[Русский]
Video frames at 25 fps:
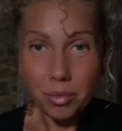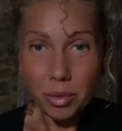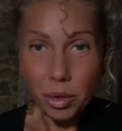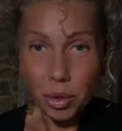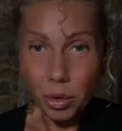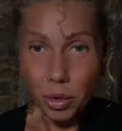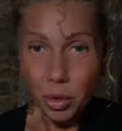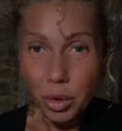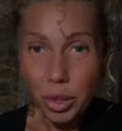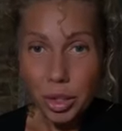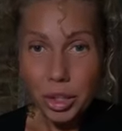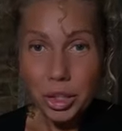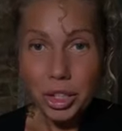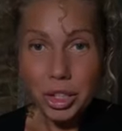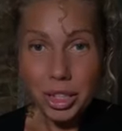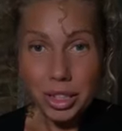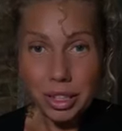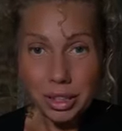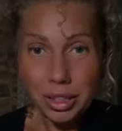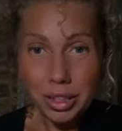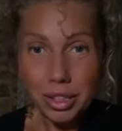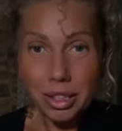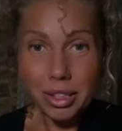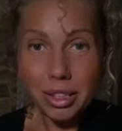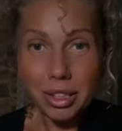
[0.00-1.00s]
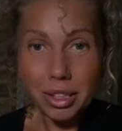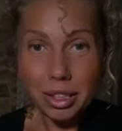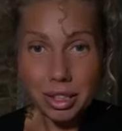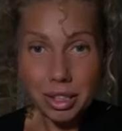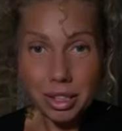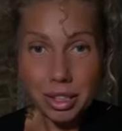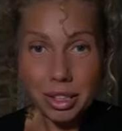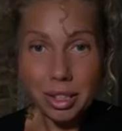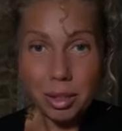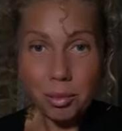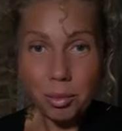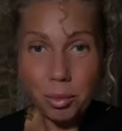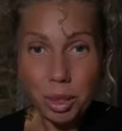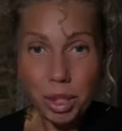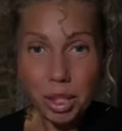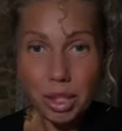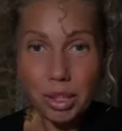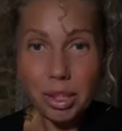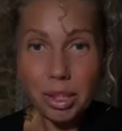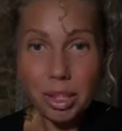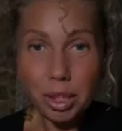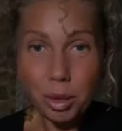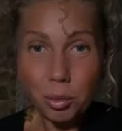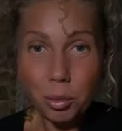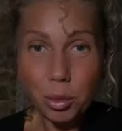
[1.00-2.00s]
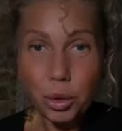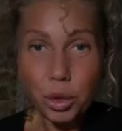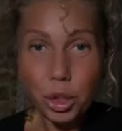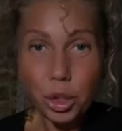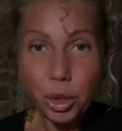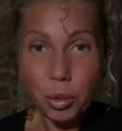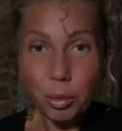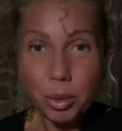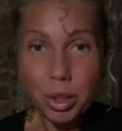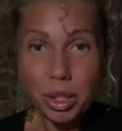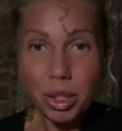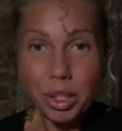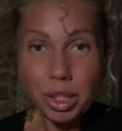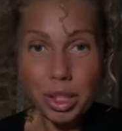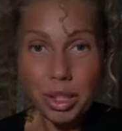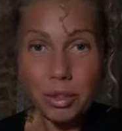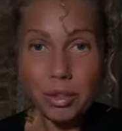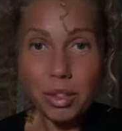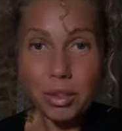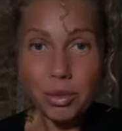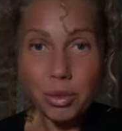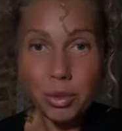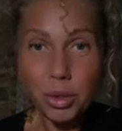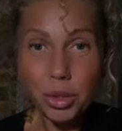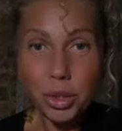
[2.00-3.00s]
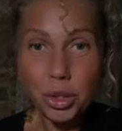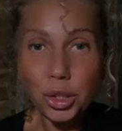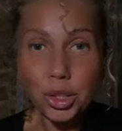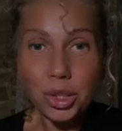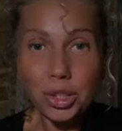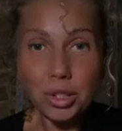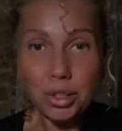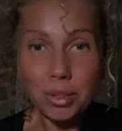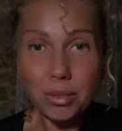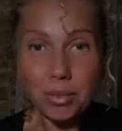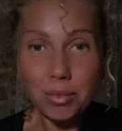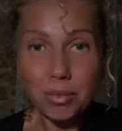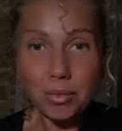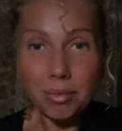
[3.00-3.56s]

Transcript: Только через раскрытие смерти ты можешь прийти в свою жизнь.